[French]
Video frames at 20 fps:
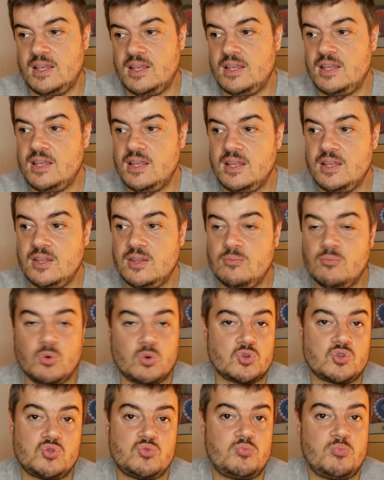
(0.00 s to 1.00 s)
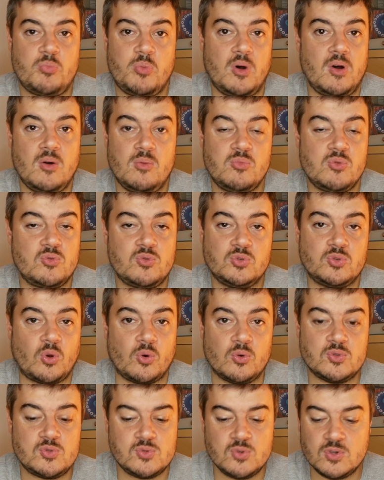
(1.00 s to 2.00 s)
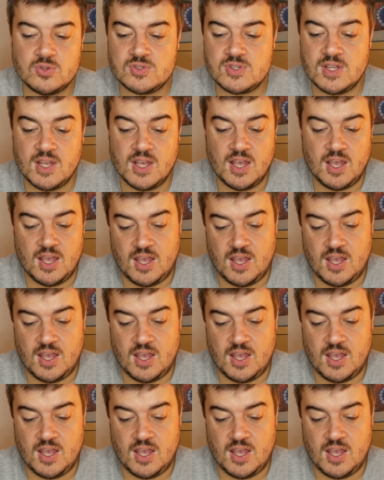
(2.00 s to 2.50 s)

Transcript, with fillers: Il mange pas beaucoup de ressources